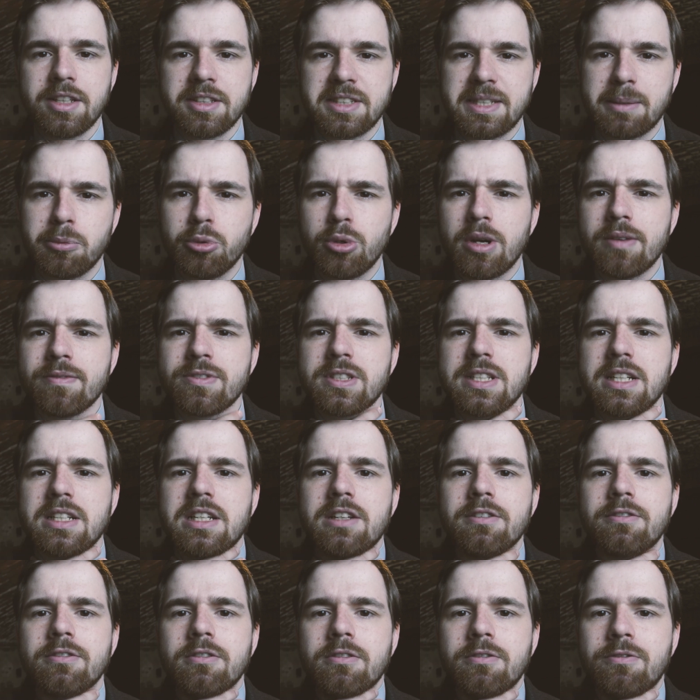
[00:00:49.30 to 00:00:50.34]
Nie byłem w
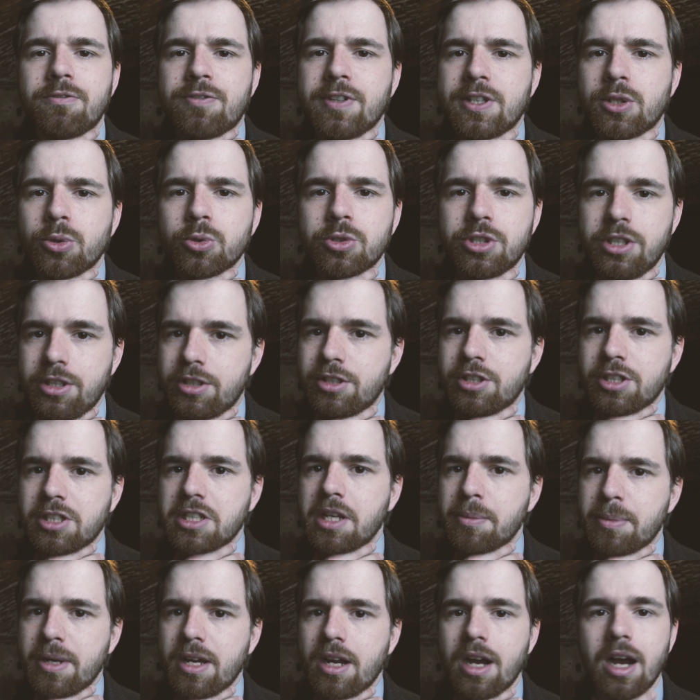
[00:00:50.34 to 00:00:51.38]
stanie wydusić z
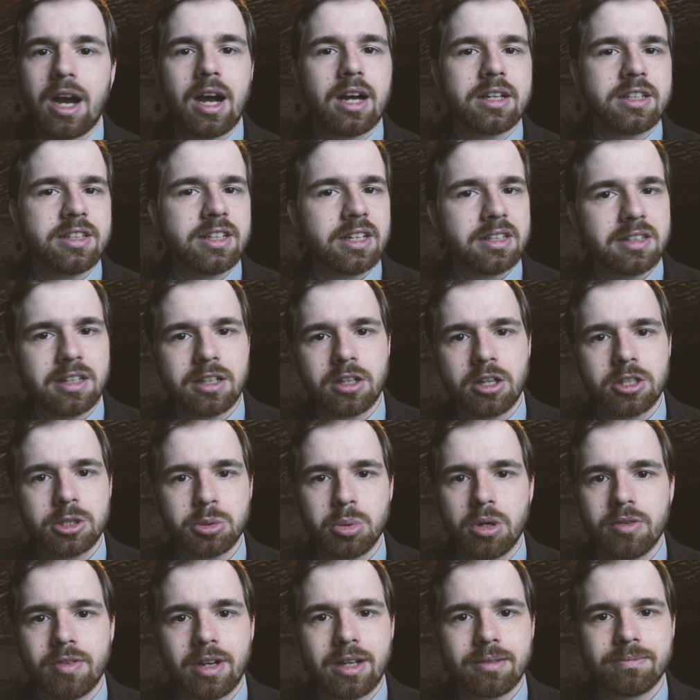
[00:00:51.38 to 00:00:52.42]
siebie ani jednego
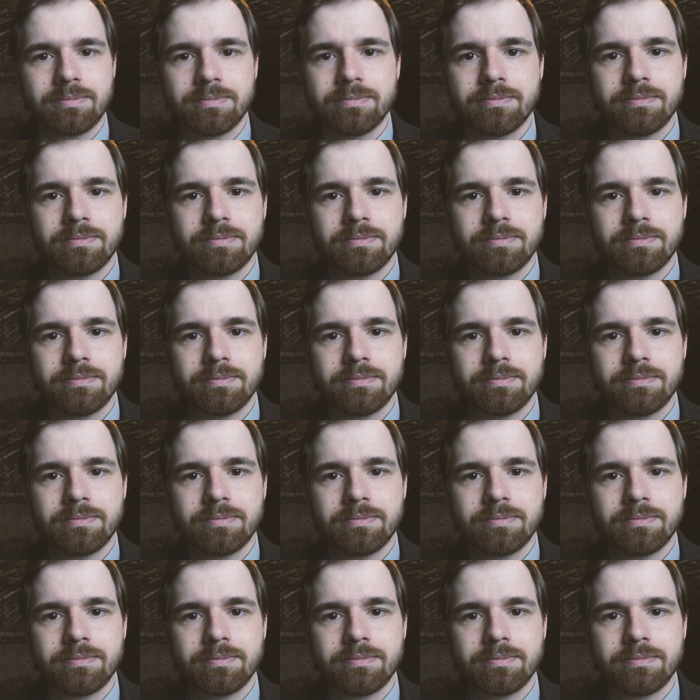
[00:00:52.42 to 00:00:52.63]
słowa.